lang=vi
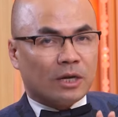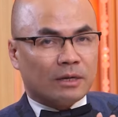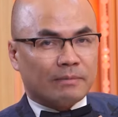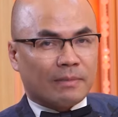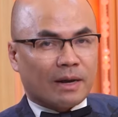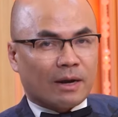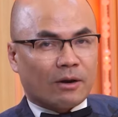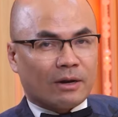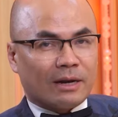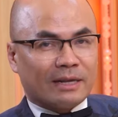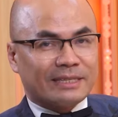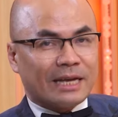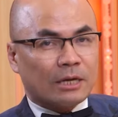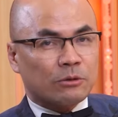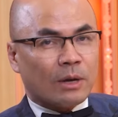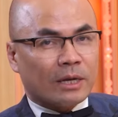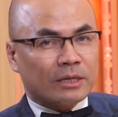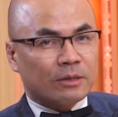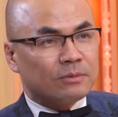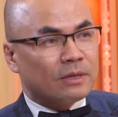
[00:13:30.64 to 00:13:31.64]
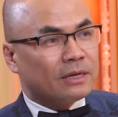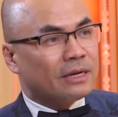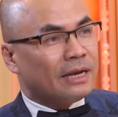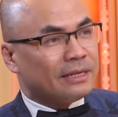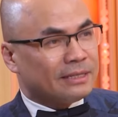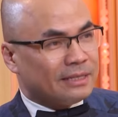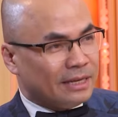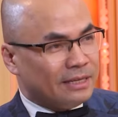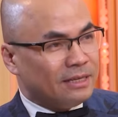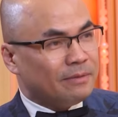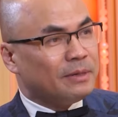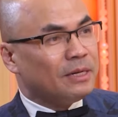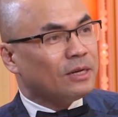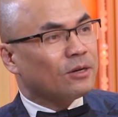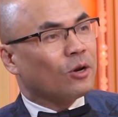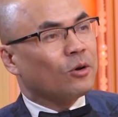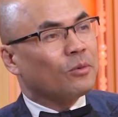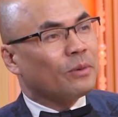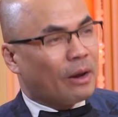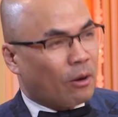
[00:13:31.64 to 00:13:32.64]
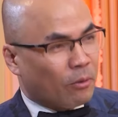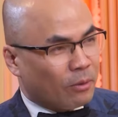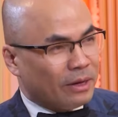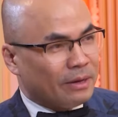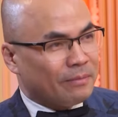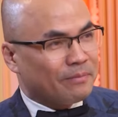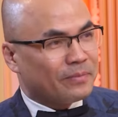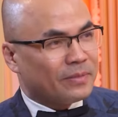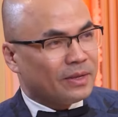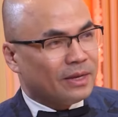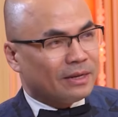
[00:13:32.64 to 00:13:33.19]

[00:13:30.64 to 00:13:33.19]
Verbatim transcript: chuyện mà gọi là giai thoại trong giới nghệ sĩ như minh đức nói lúc đầu ấy